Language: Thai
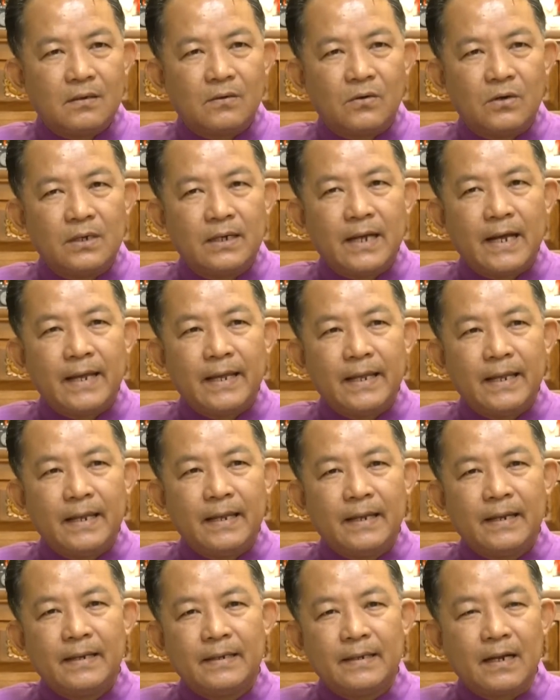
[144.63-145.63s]
คนไทย
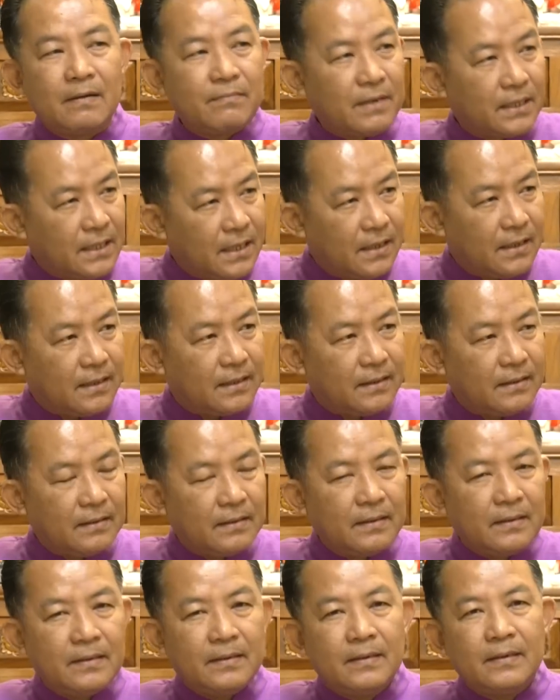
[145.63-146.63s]
ทั้งประเทศ
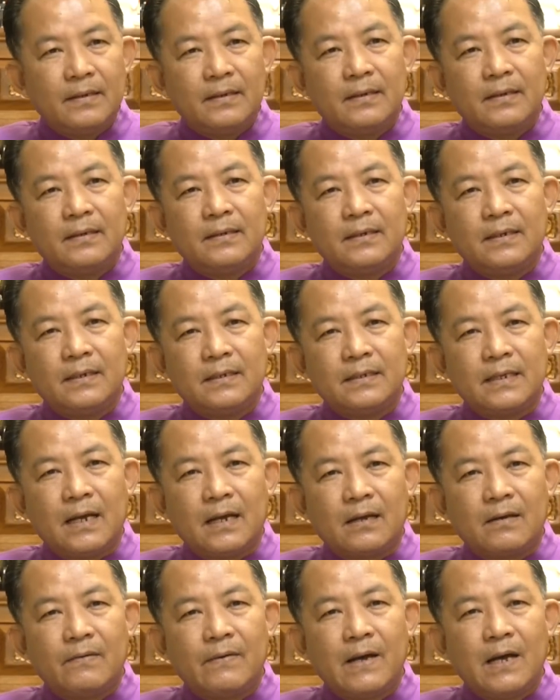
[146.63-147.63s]
เนื่องจา
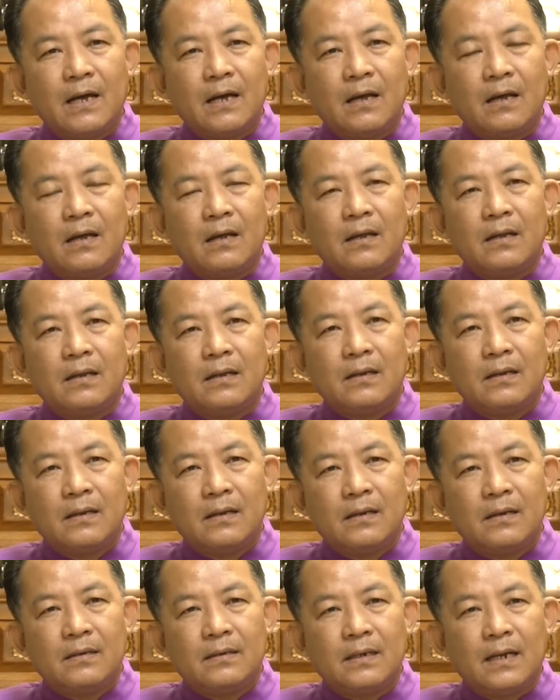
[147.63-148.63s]
กว่า
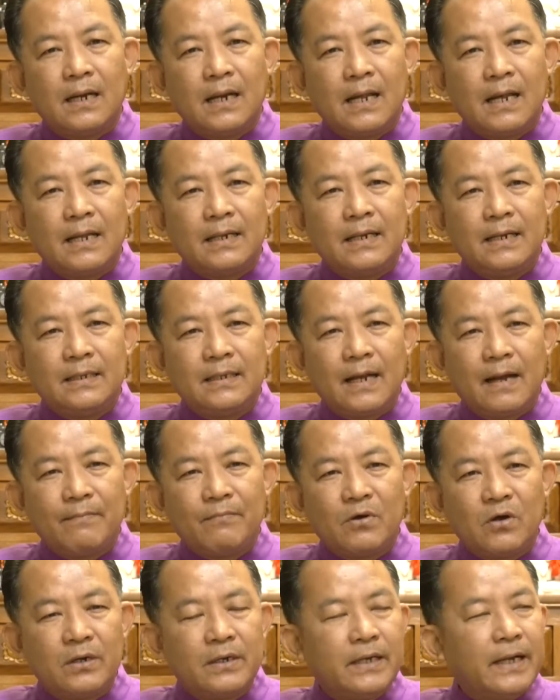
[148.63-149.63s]
นาราได้
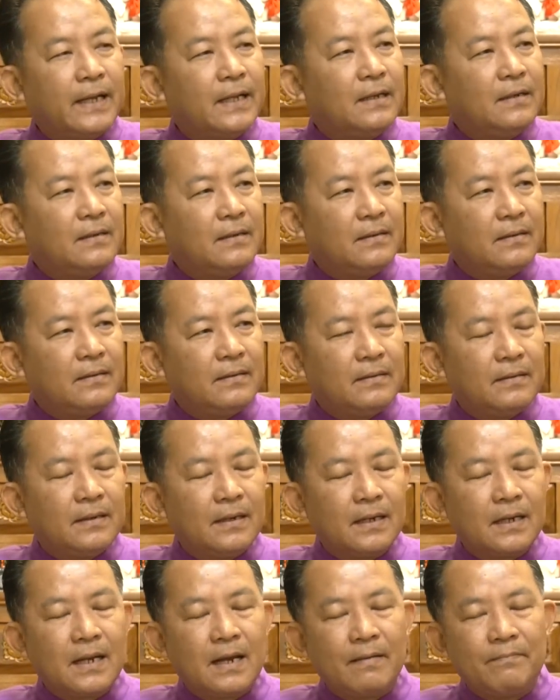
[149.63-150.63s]
ทำคอนเทนต์
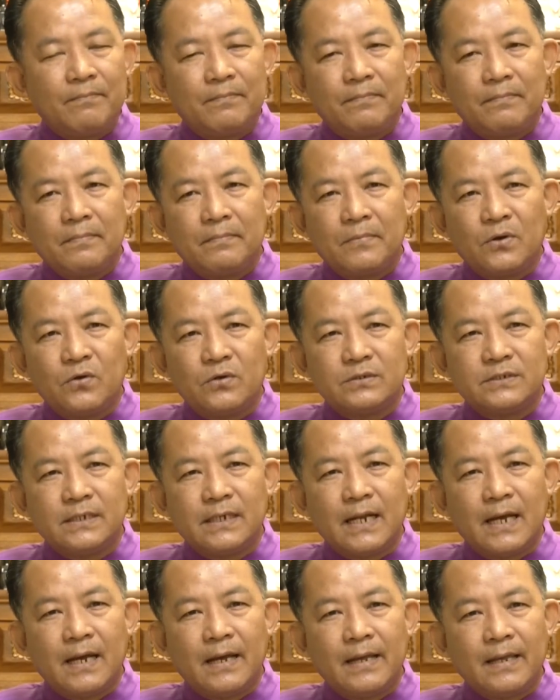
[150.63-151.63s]
นะครับโฆษ
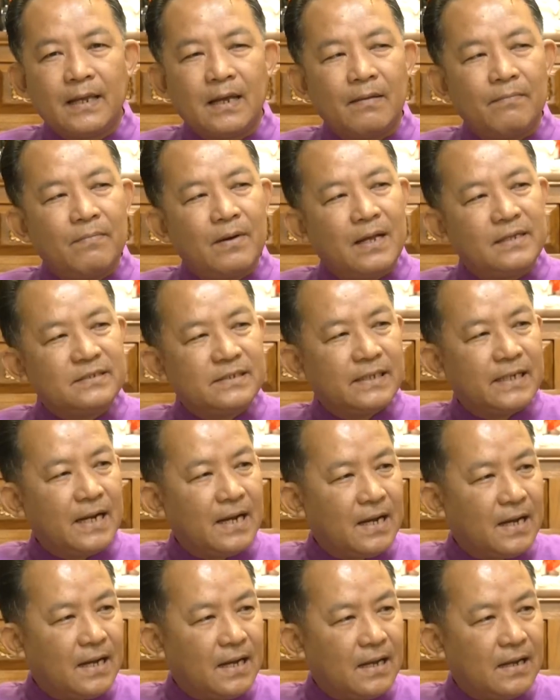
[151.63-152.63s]
ณาให้กับ
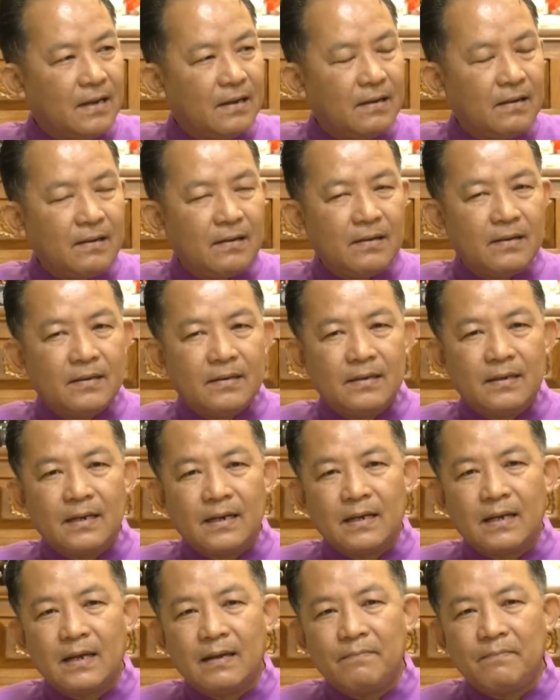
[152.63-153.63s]
Lazada
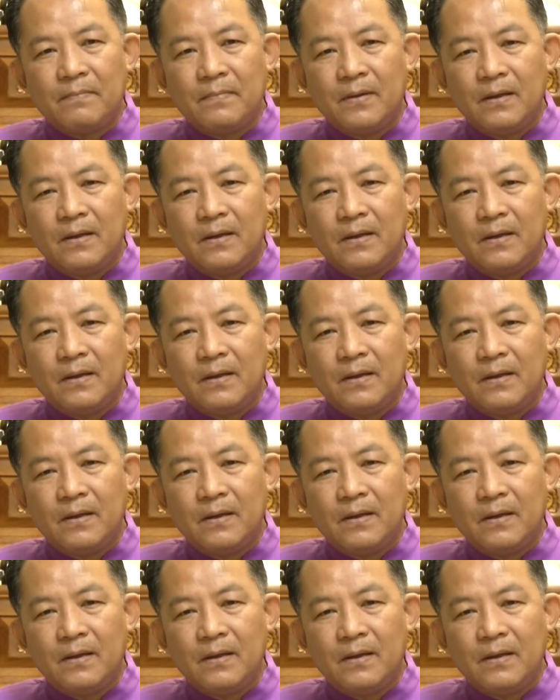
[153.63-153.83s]
นะครับ